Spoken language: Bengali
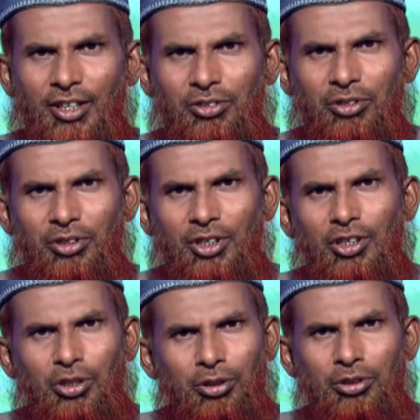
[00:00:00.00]
যদি
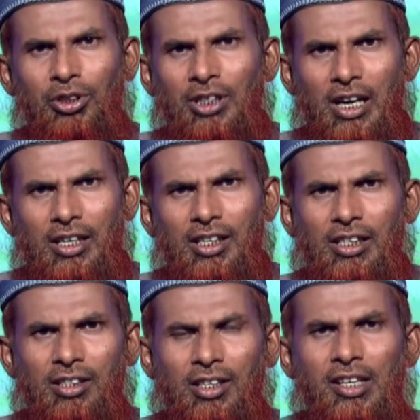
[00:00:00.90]
সত্যিকারের
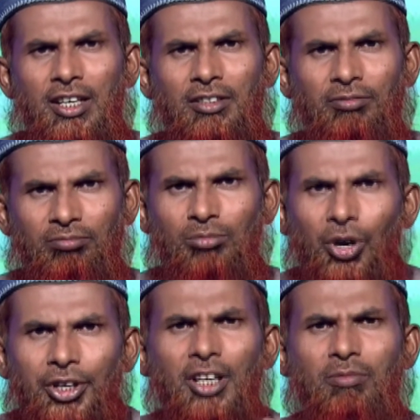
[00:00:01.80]

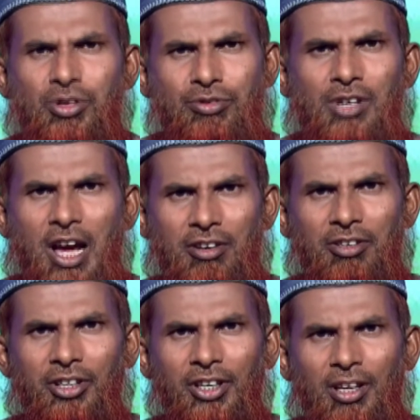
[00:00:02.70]
মনের মতো না হয়